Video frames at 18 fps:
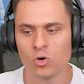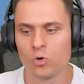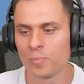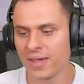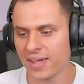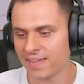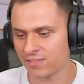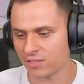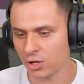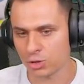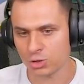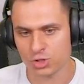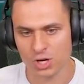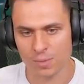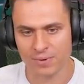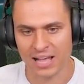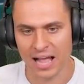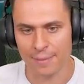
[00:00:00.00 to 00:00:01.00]

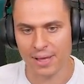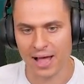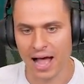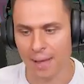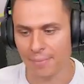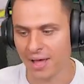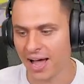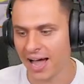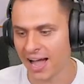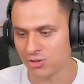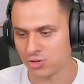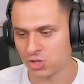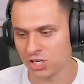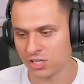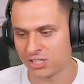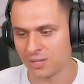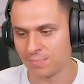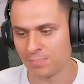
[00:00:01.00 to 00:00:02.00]
umiejętnością Kamehameha,
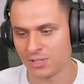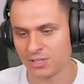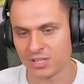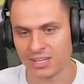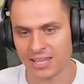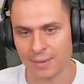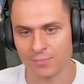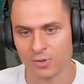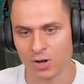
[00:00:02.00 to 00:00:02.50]
czyli tym mitykiem